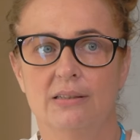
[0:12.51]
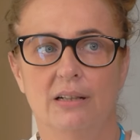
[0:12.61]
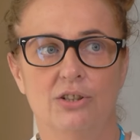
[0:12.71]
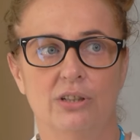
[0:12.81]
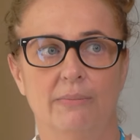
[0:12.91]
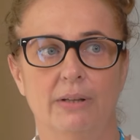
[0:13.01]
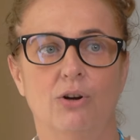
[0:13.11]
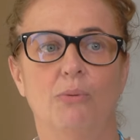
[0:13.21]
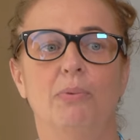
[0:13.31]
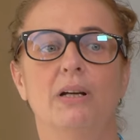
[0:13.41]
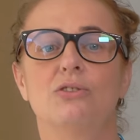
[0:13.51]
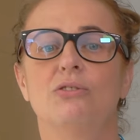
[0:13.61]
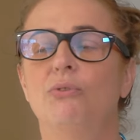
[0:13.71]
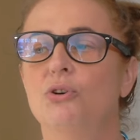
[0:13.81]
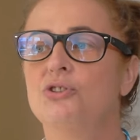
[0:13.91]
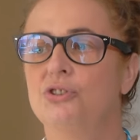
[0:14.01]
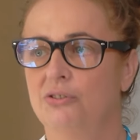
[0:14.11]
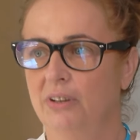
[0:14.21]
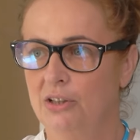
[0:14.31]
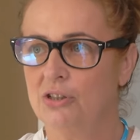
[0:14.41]
zależy nam na kompleksowości
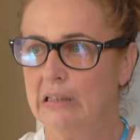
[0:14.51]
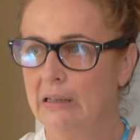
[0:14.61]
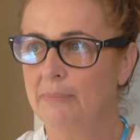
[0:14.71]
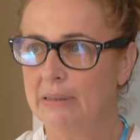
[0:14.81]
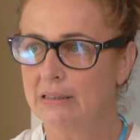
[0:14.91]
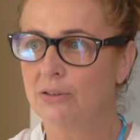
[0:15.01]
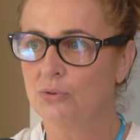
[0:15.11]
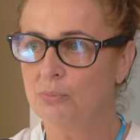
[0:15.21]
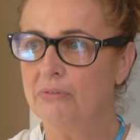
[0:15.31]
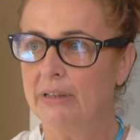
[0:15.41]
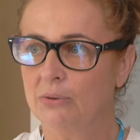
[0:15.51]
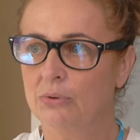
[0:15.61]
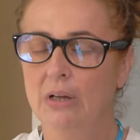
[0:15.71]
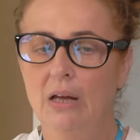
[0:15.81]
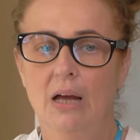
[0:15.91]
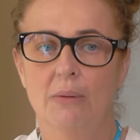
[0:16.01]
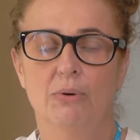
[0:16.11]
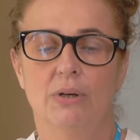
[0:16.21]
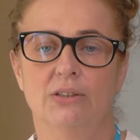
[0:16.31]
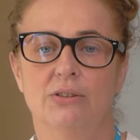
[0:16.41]
świadczeń dla pacjentów powiatu
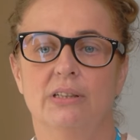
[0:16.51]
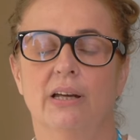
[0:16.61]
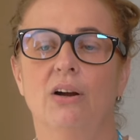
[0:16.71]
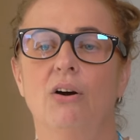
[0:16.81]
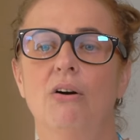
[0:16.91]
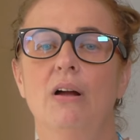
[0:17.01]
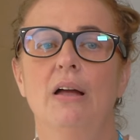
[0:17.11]
bełchatowskiego.